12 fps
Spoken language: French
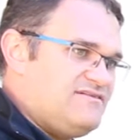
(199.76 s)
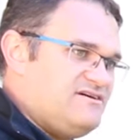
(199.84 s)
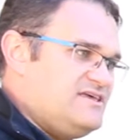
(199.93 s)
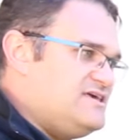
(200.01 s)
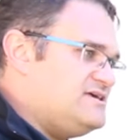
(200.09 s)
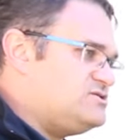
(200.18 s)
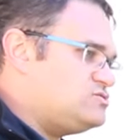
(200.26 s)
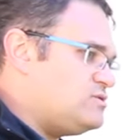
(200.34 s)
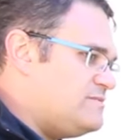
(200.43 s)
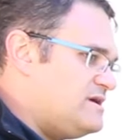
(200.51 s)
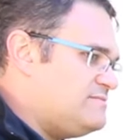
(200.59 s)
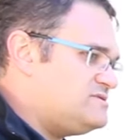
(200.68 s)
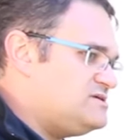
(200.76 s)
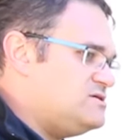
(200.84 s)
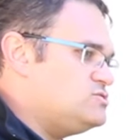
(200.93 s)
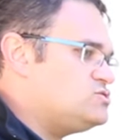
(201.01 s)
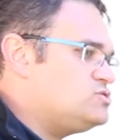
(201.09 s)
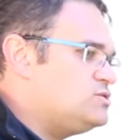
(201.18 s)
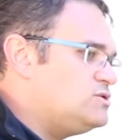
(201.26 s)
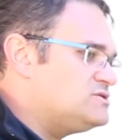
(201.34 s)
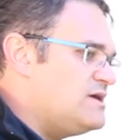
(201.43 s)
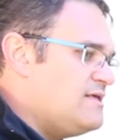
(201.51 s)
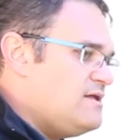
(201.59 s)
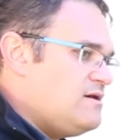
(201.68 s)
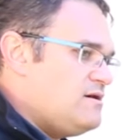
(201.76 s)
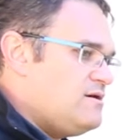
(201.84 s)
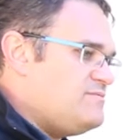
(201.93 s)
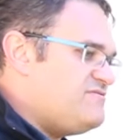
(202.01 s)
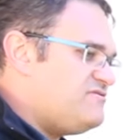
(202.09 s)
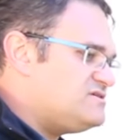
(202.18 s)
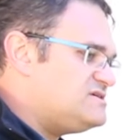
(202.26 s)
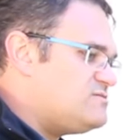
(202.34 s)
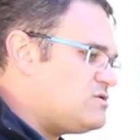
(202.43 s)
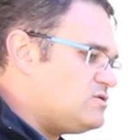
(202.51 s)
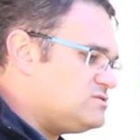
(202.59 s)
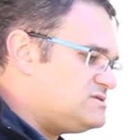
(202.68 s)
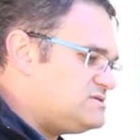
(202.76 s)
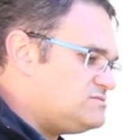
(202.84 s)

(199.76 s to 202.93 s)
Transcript: travailler soi-même, c'est une chose, mais forcément, quand,